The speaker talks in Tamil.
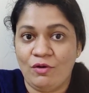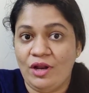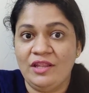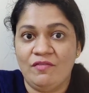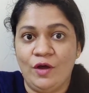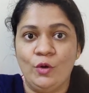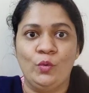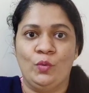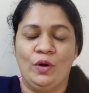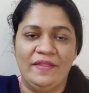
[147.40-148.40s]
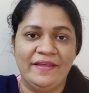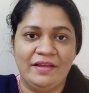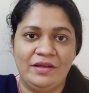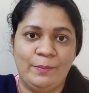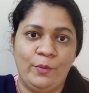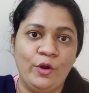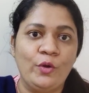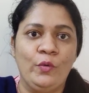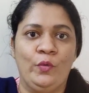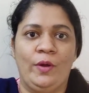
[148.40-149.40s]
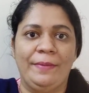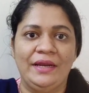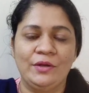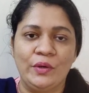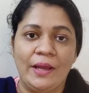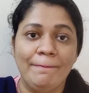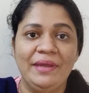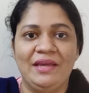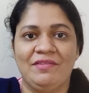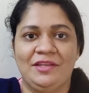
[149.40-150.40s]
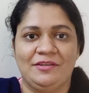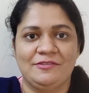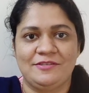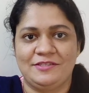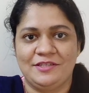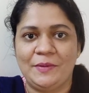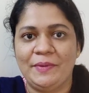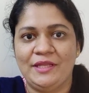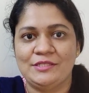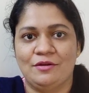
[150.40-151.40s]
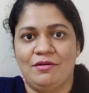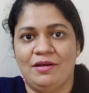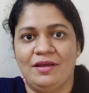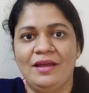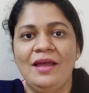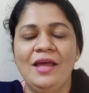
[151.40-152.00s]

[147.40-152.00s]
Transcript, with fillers: குழந்தை வரும் குழந்தை பிறக்கும் அப்படின்ற ஒரு நம்பிக்கை வந்திருக்கு சிஸ்டர் அப்படின்னு சொன்னாங்க